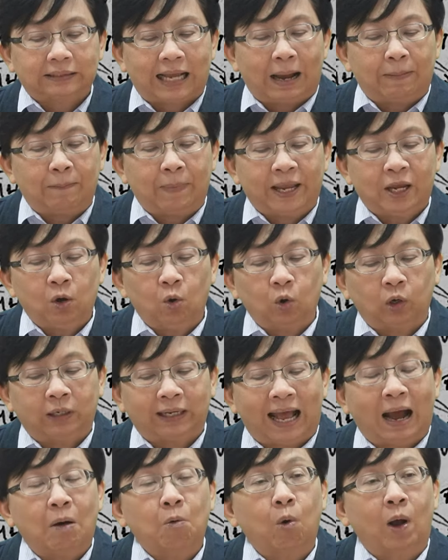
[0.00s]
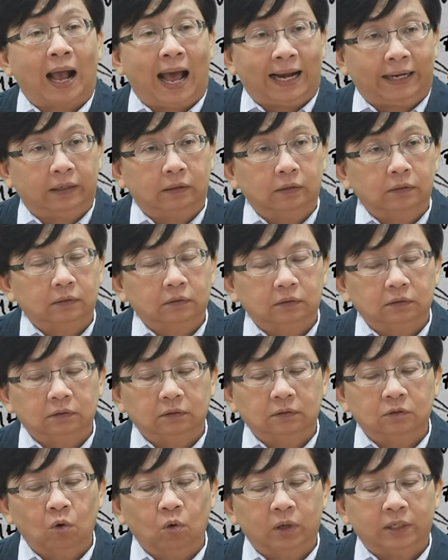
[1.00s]
ทำให้คนเท่ากัน
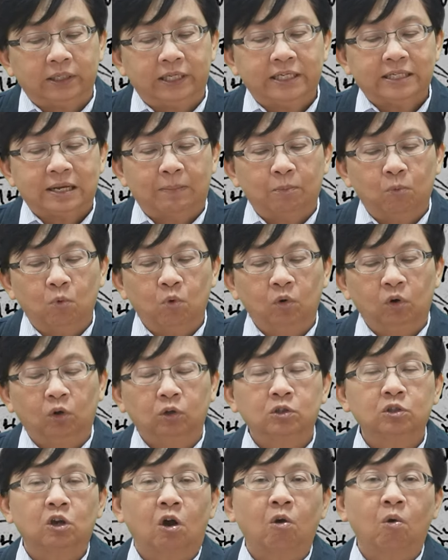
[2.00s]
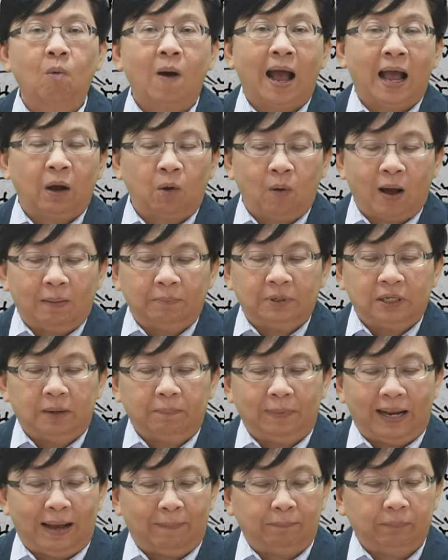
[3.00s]
โดยที่จะมุ่งลดช่องว่างความเหลื่อ
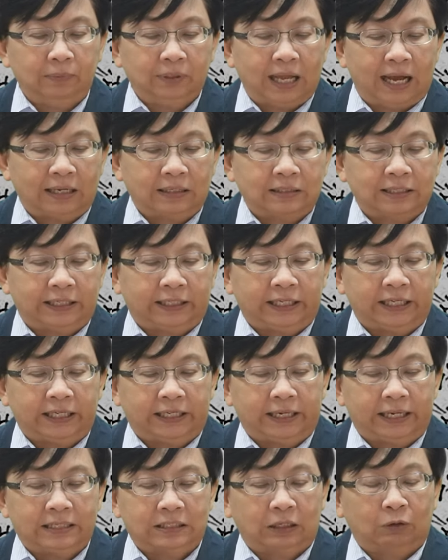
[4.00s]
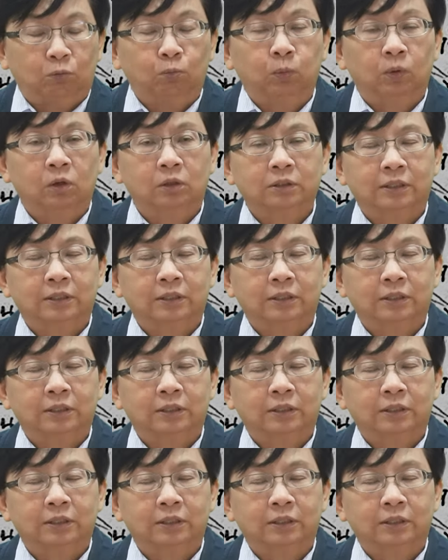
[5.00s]
มล้ำทางเศรษฐกิจในสังคม